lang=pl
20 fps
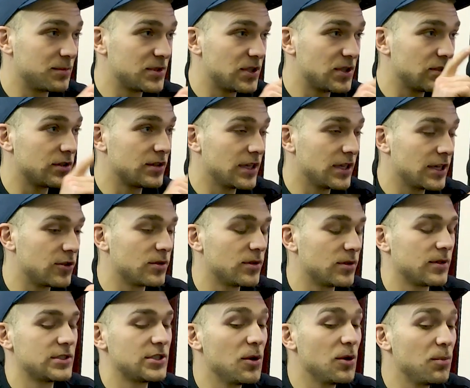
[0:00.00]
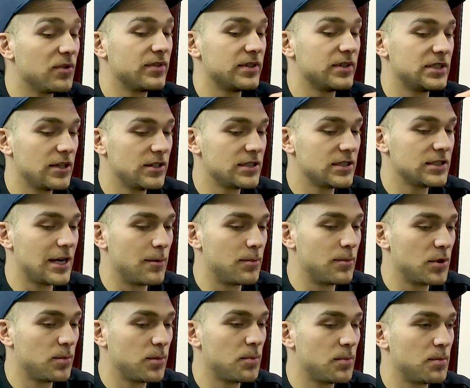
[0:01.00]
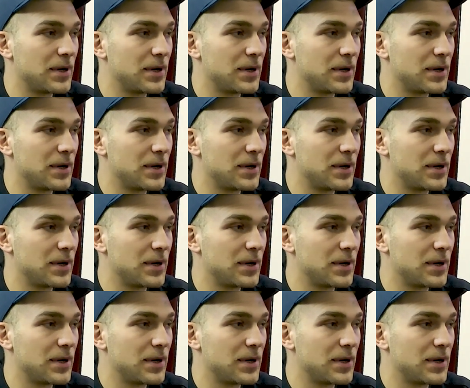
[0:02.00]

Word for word: co do tego, co powiedziałeś a propos